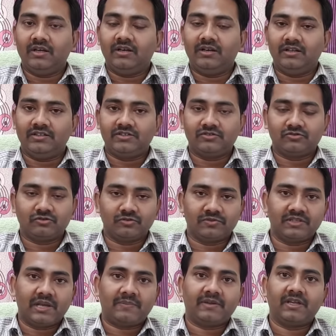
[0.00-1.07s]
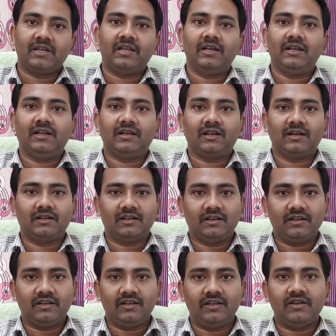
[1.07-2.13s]
निश्चित रूप से आपकी क्लिनिक रन
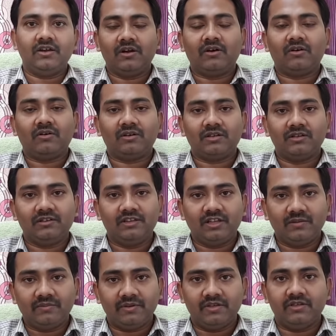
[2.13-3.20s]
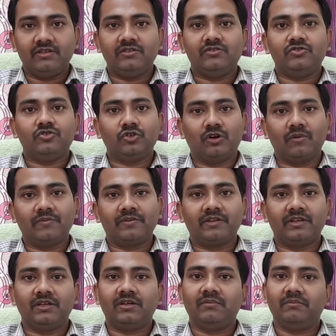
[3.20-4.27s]
करेगी और किसी भी जॉब से
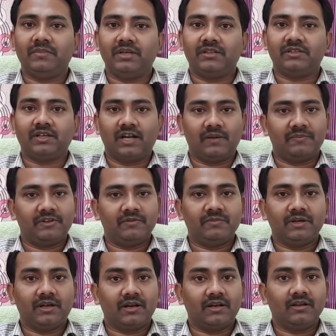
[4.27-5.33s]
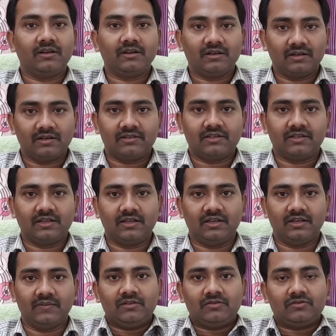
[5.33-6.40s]
बेहतर आप इसमें अर्निंग कर सकेंगे
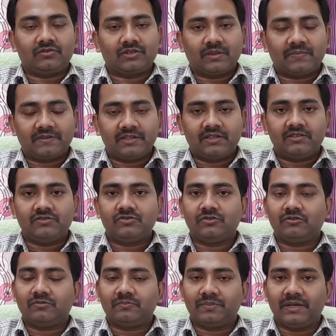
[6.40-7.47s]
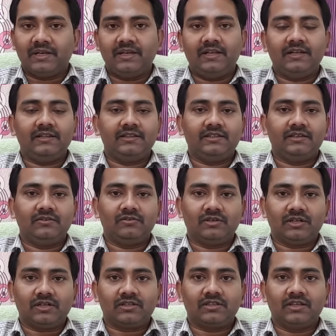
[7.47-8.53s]
तो सबसे जो पहली गलती लोग
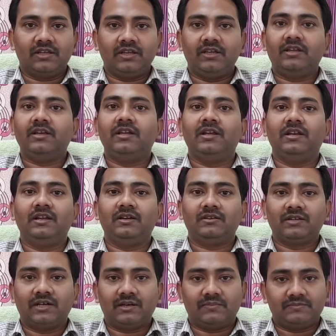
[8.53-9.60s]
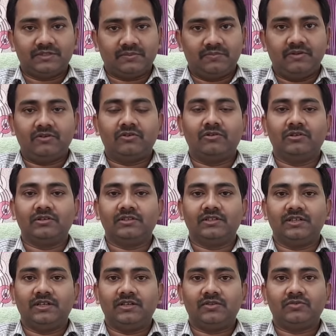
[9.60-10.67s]
करते हैं कि क्लिनिक अब जब भी खोलते
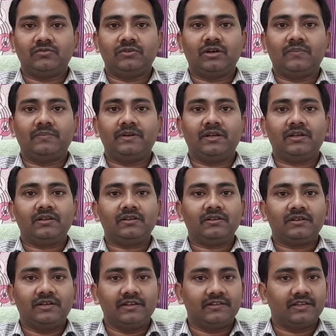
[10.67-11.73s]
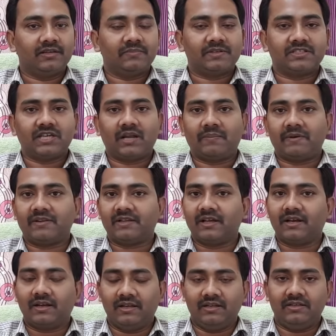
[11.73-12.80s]
हैं तो अपना ठीक से प्रचार प्रसार
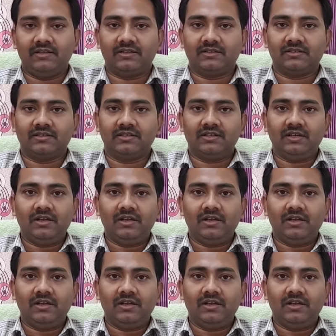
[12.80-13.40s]
नहीं करते